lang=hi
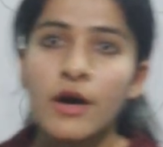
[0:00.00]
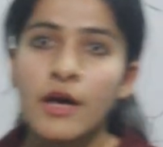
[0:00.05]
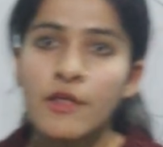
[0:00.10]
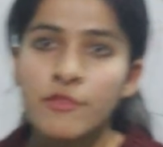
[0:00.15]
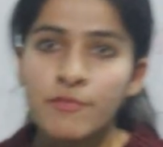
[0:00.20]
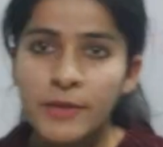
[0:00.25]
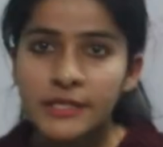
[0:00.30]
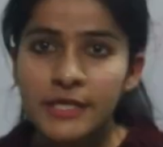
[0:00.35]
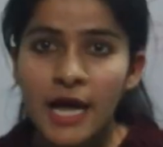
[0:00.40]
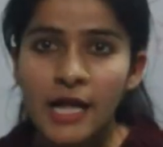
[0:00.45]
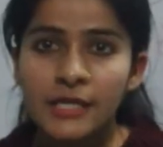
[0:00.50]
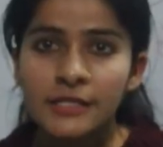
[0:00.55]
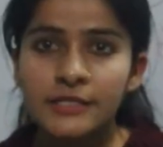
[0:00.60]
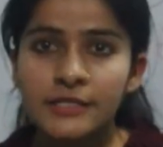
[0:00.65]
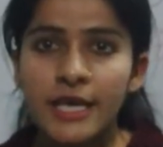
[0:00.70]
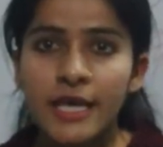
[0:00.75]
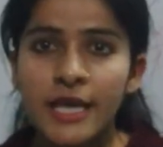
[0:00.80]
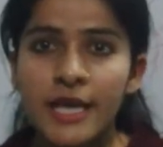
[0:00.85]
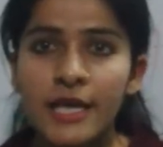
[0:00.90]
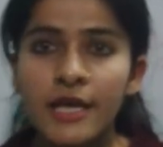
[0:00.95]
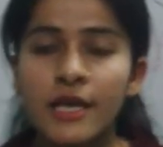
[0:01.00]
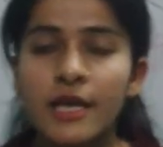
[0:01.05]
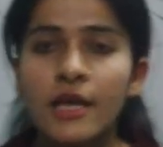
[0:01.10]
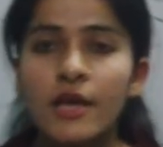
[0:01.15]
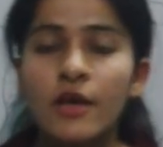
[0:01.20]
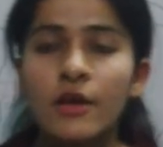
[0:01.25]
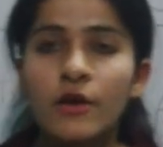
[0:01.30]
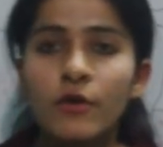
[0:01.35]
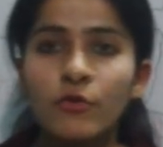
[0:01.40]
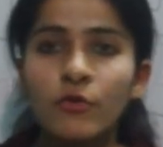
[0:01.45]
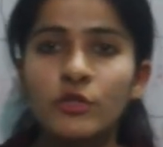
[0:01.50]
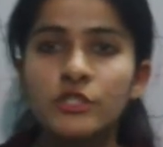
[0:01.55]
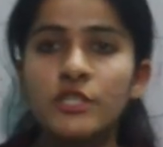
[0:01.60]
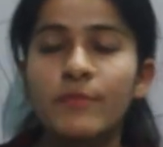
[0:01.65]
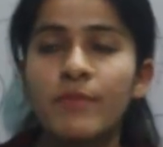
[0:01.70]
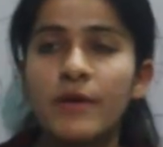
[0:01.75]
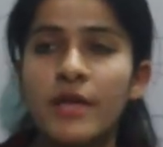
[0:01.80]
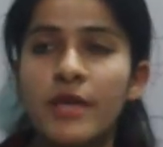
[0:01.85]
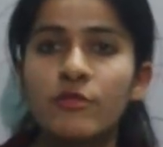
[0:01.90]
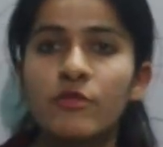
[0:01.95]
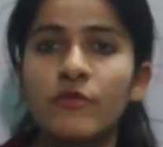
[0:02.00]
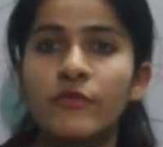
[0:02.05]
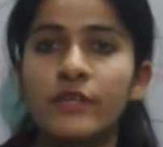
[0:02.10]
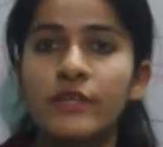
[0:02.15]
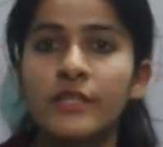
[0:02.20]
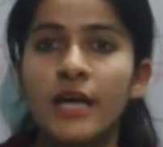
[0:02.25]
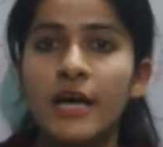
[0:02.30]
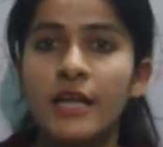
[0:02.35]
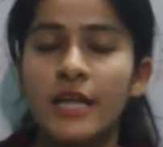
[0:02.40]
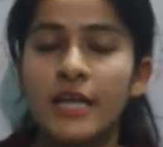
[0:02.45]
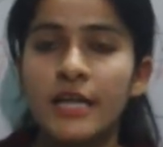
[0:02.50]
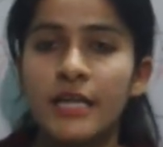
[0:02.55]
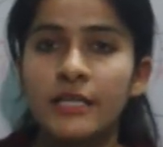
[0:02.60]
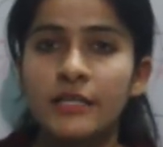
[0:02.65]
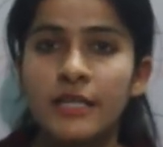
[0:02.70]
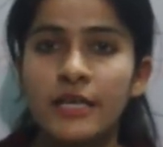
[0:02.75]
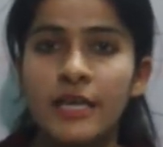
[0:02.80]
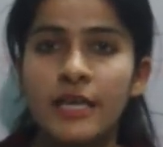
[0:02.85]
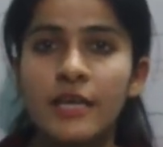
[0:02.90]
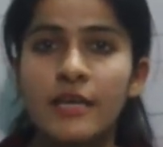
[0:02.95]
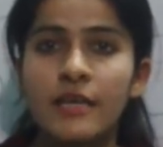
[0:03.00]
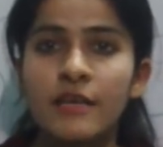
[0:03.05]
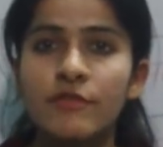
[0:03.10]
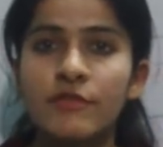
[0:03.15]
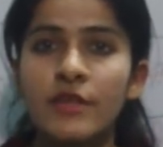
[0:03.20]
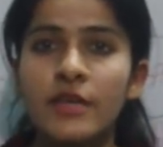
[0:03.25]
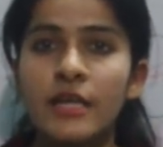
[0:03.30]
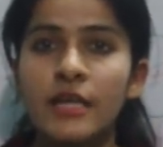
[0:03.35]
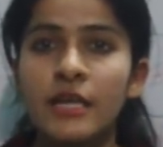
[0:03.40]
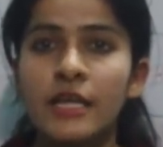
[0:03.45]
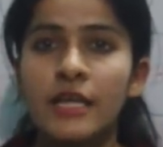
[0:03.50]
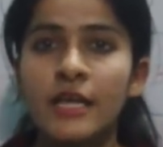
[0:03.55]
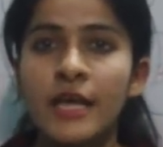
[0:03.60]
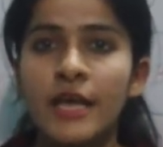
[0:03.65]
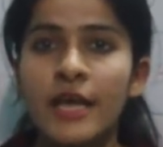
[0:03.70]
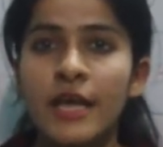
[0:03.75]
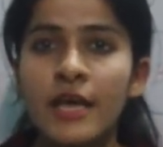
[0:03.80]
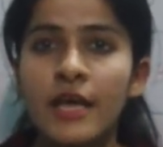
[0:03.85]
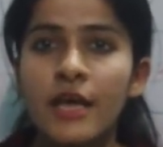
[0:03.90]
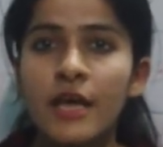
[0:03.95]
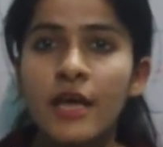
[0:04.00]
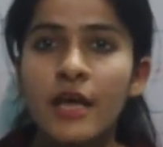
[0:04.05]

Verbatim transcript: अस्पताल थे कुछ भी सुविधा नहीं थी इसीलिए